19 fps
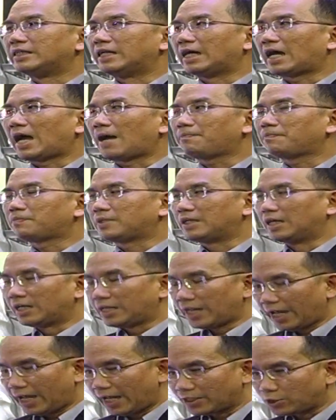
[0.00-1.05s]
นะครับ เกิ
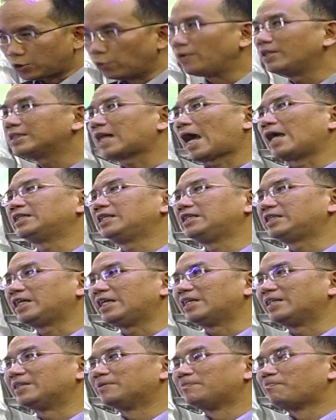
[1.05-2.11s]
ดเหตุสุดวิสัยจ
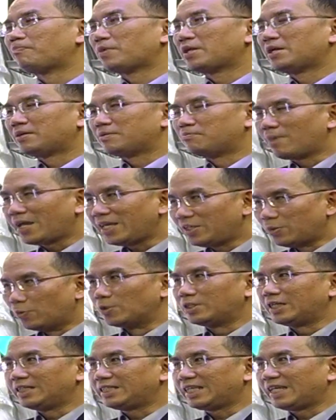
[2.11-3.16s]
ริง ๆ ไม่อ
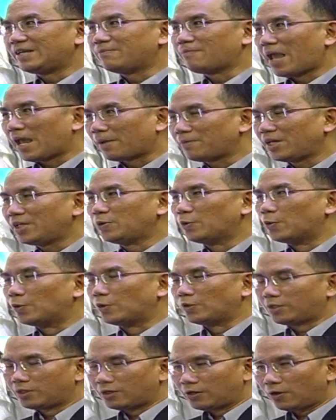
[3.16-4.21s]
ยู่จริงๆ เบรกไม่อยู่
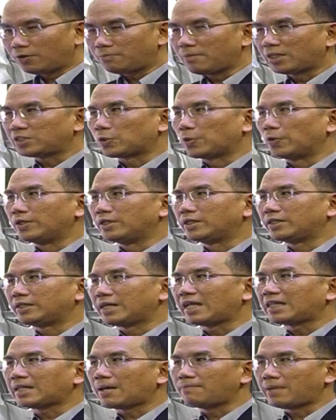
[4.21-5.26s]
รถมาชน
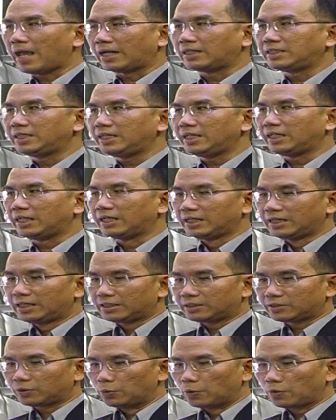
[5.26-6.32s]
ในตำแหน่งที่
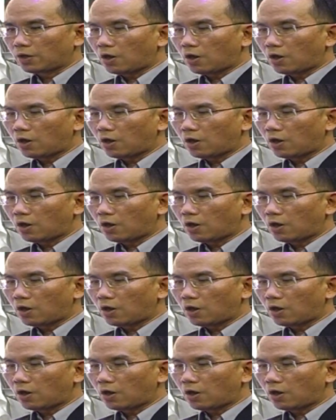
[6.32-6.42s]
ถูก